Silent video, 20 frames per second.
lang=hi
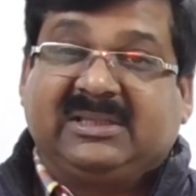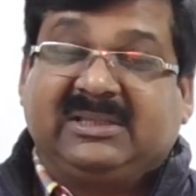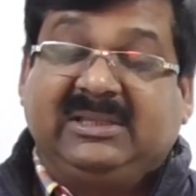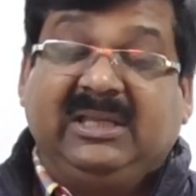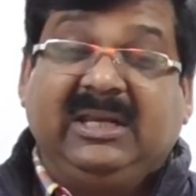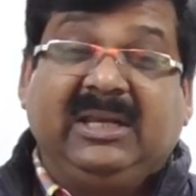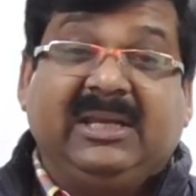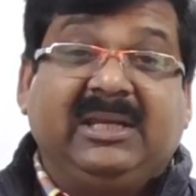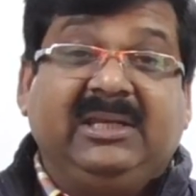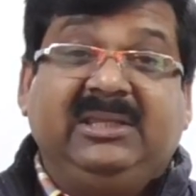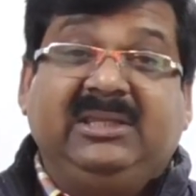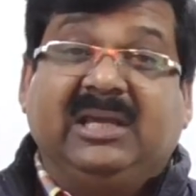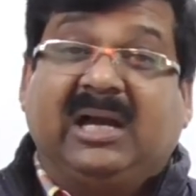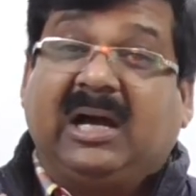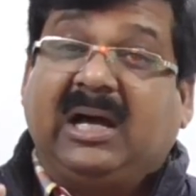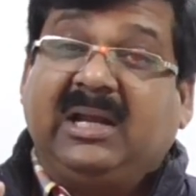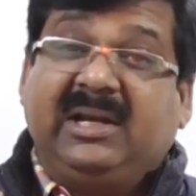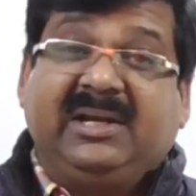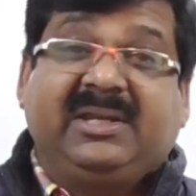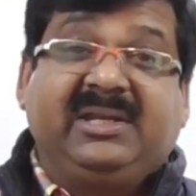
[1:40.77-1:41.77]
सकते हैं लेकिन
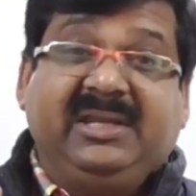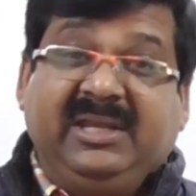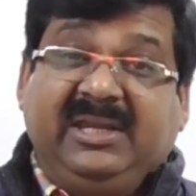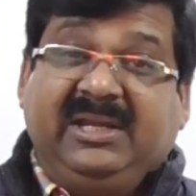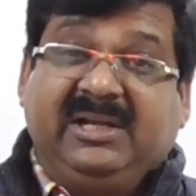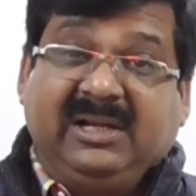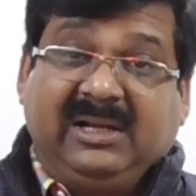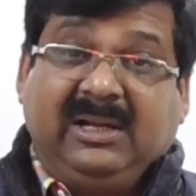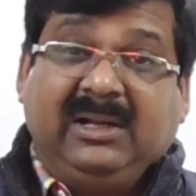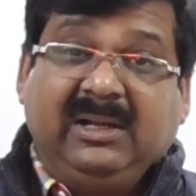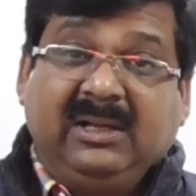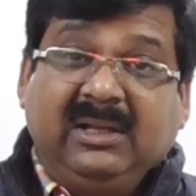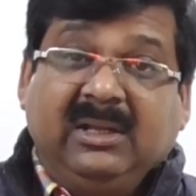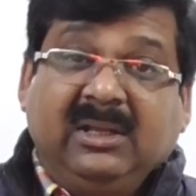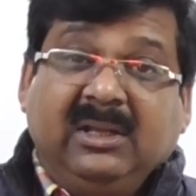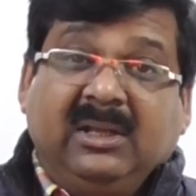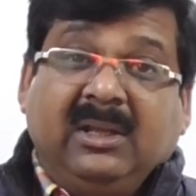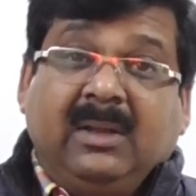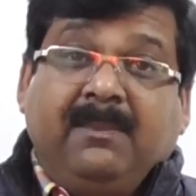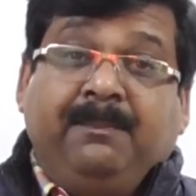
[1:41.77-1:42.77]
ध्यान रखिएगा
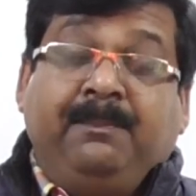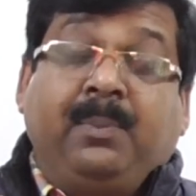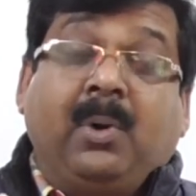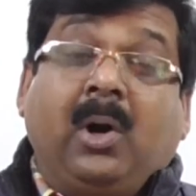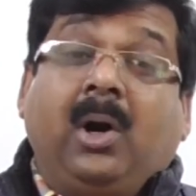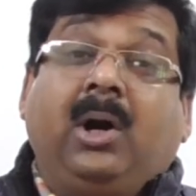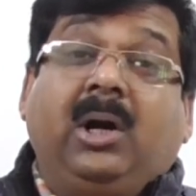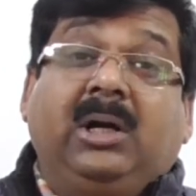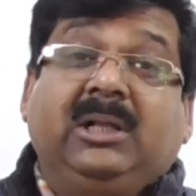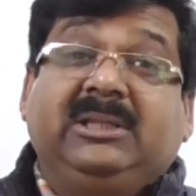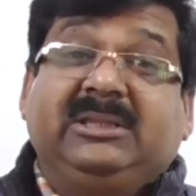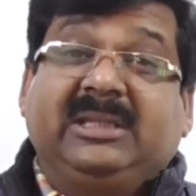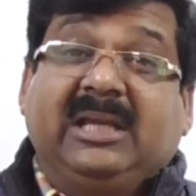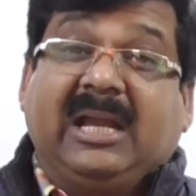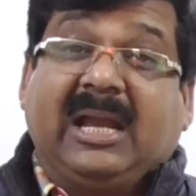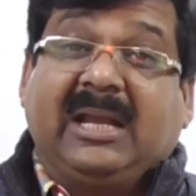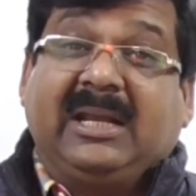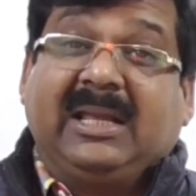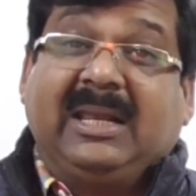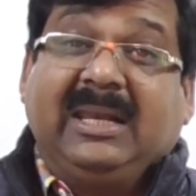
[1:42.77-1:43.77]
बहुत
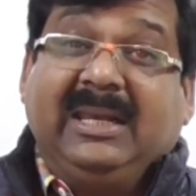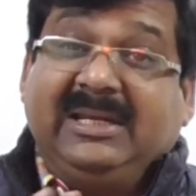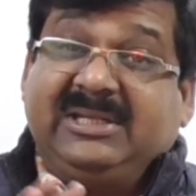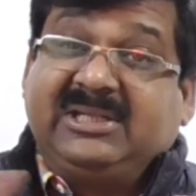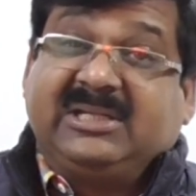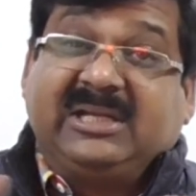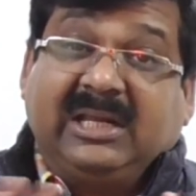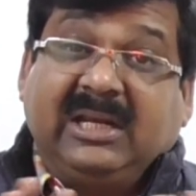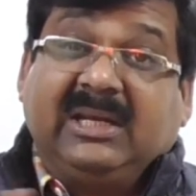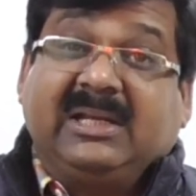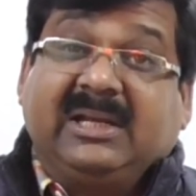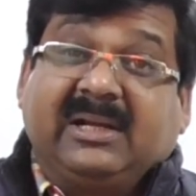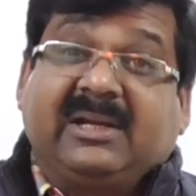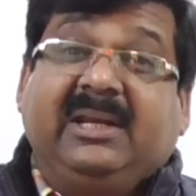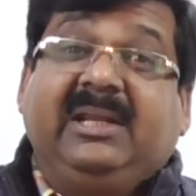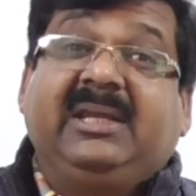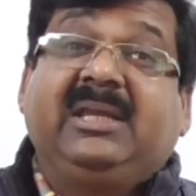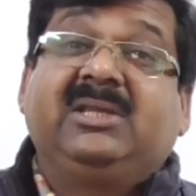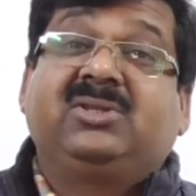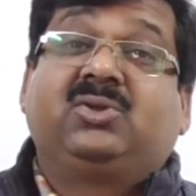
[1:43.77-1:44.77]
एनालिटिकल
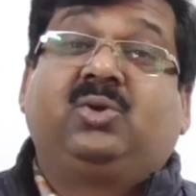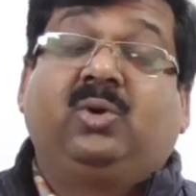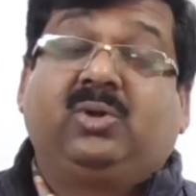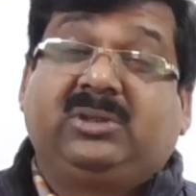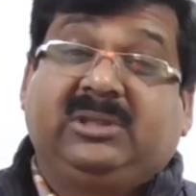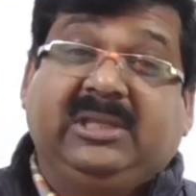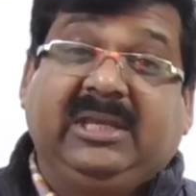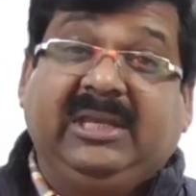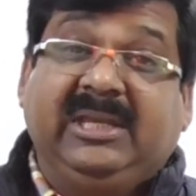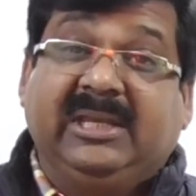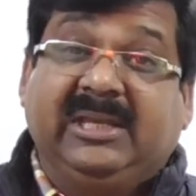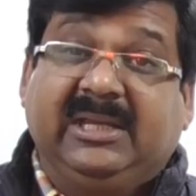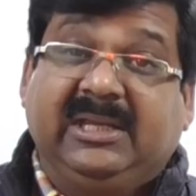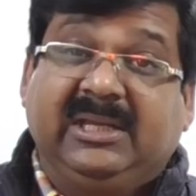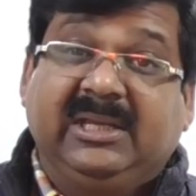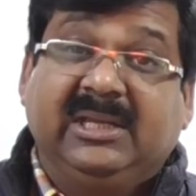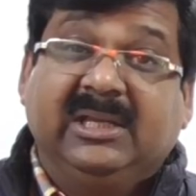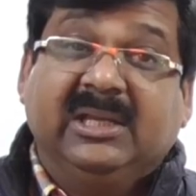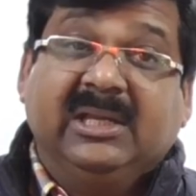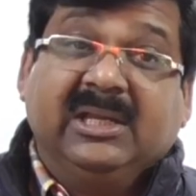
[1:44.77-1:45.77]
करने की ज़रूरत नहीं है
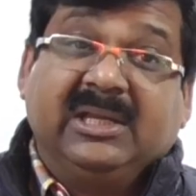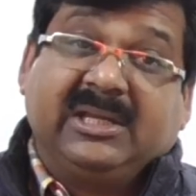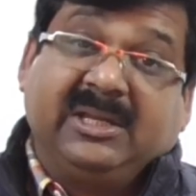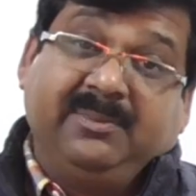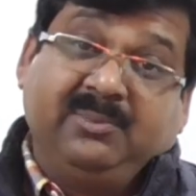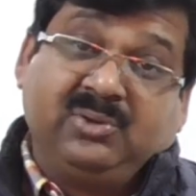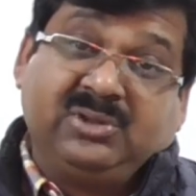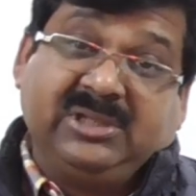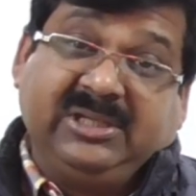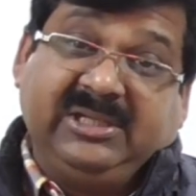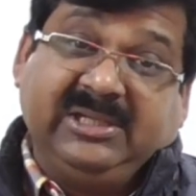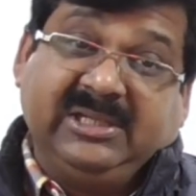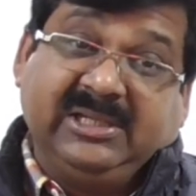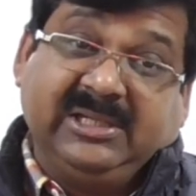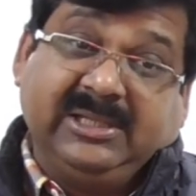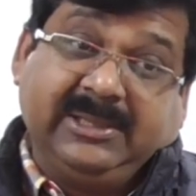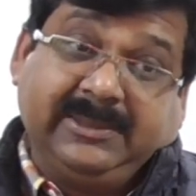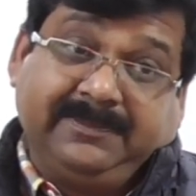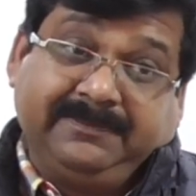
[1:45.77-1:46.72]
कि मुझे ये